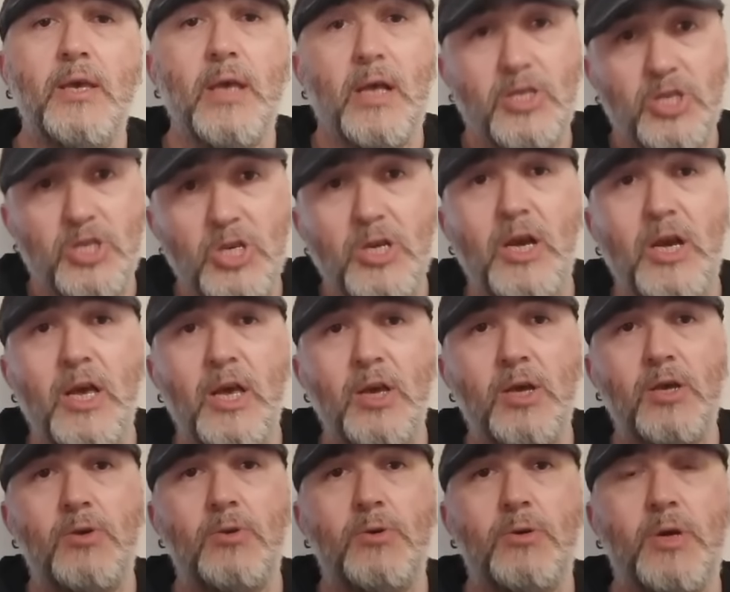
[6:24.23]

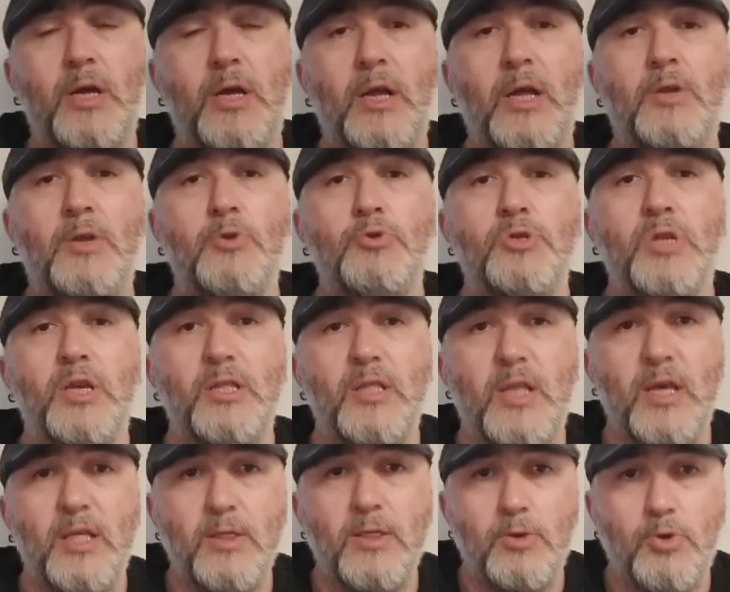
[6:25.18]
Yalçınkaya kararı
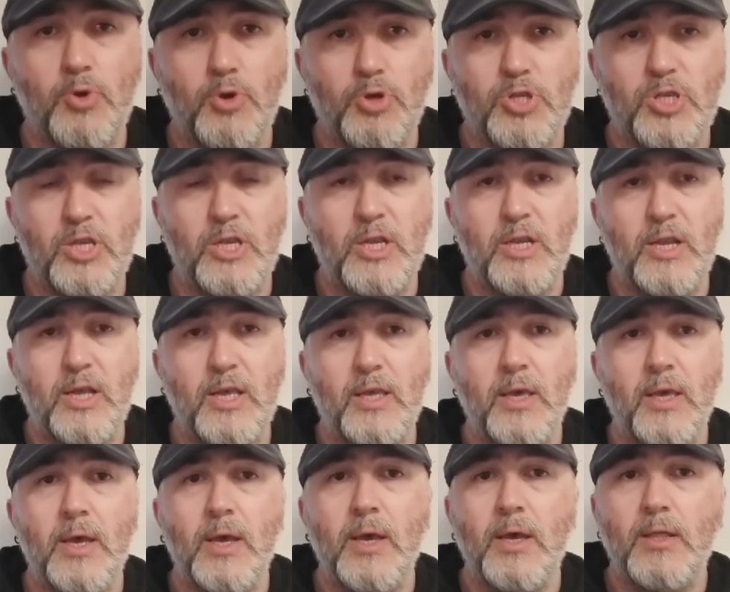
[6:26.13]
üzerinden
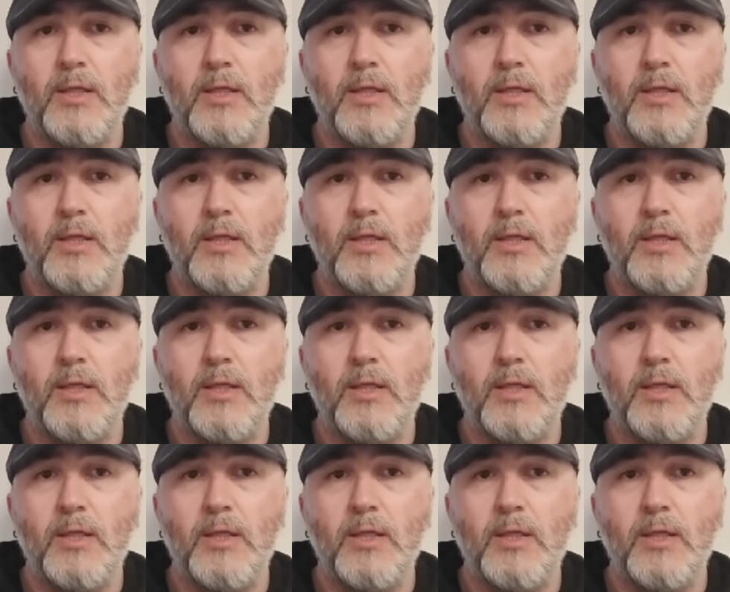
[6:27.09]
göstererek